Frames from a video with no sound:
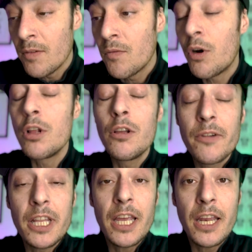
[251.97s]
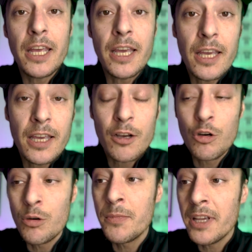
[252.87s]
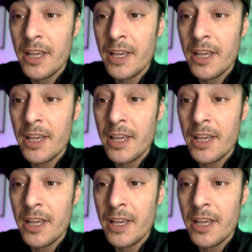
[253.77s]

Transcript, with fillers: Voglio vedere eh, come